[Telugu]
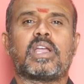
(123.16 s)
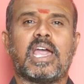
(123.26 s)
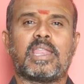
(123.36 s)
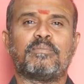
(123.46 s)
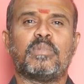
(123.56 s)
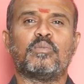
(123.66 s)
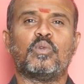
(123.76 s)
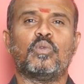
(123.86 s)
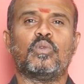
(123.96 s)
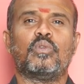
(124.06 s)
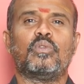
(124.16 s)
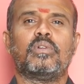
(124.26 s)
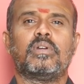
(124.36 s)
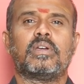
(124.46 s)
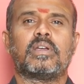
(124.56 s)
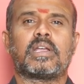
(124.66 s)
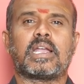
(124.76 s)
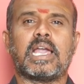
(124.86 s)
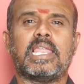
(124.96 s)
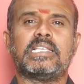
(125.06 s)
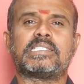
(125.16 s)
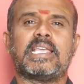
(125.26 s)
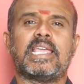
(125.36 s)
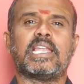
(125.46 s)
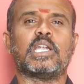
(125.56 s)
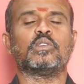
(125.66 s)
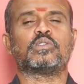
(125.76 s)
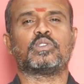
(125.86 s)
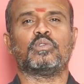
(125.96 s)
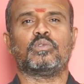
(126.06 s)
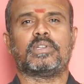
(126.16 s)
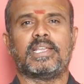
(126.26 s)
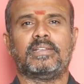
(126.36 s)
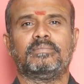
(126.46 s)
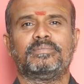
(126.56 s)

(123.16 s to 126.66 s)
కర్మము కలిసే నడుస్తూ ఉంటాయి